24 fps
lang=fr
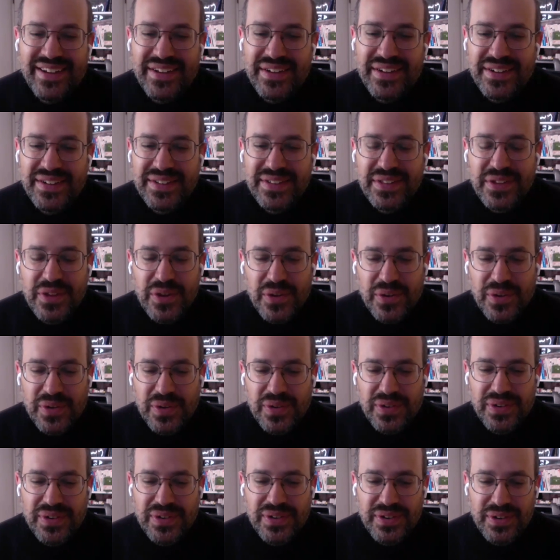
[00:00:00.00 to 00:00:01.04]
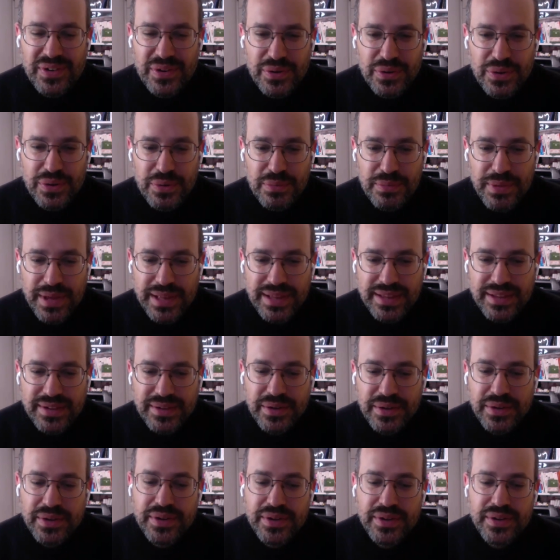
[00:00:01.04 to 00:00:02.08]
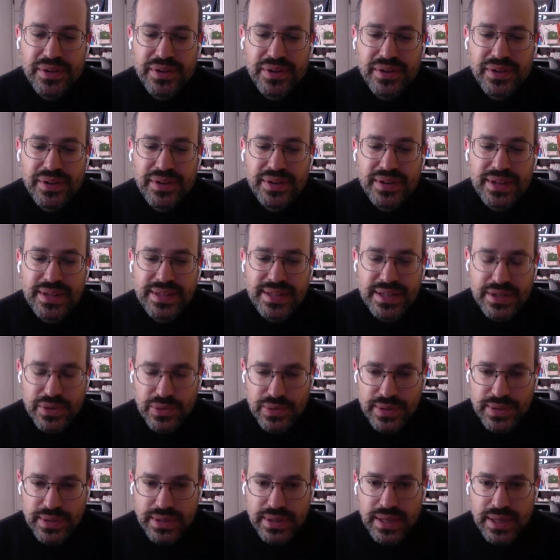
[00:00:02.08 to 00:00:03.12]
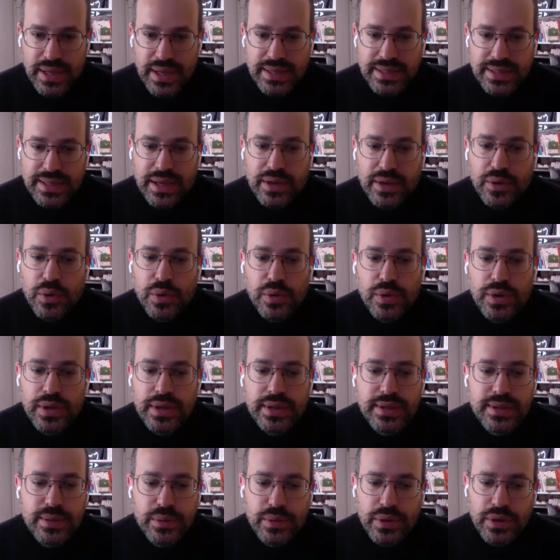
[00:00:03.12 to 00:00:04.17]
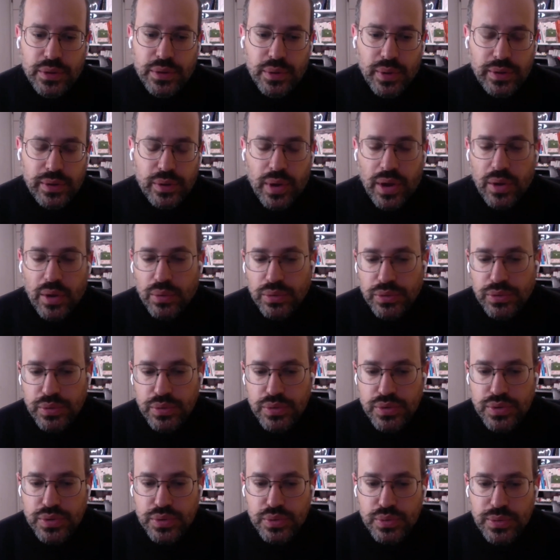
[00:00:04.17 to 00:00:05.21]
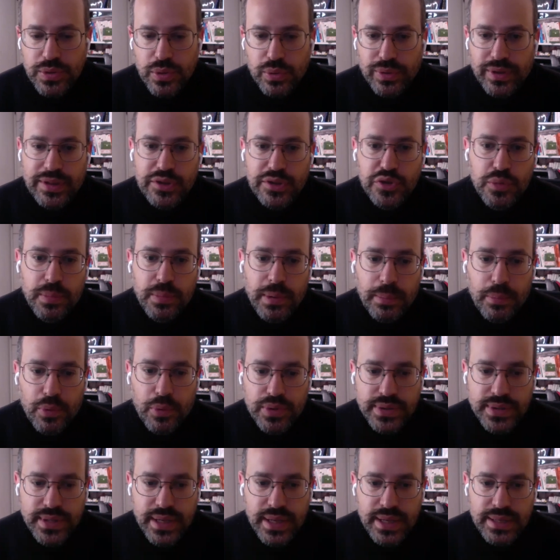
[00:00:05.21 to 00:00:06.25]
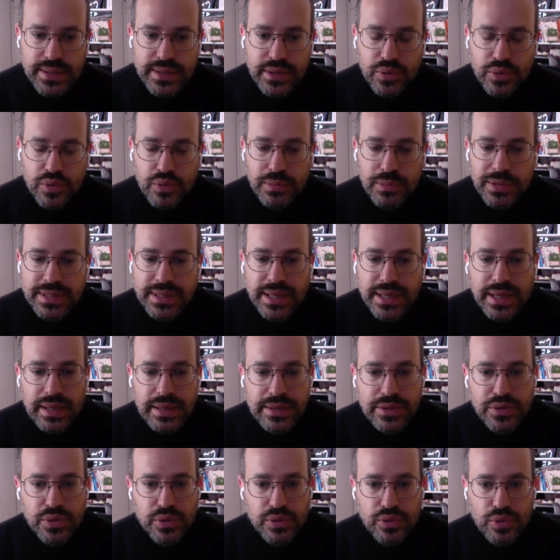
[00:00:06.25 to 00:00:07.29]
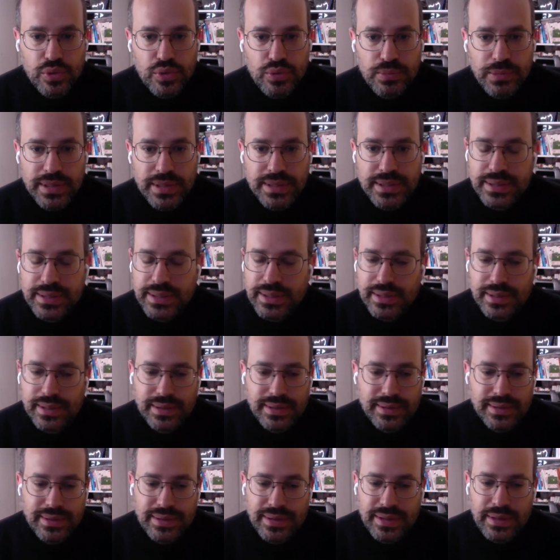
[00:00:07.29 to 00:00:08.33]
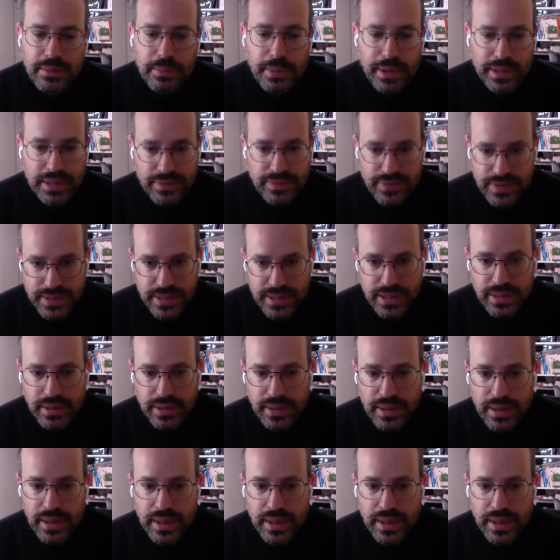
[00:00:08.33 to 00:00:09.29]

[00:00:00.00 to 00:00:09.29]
euh, dans le domaine euh, des agences. C'est-à-dire qu'ils te, ils racontent tous, oui, on a des super process et tout, mais scaler sur de l'humain, c'est hyper difficile.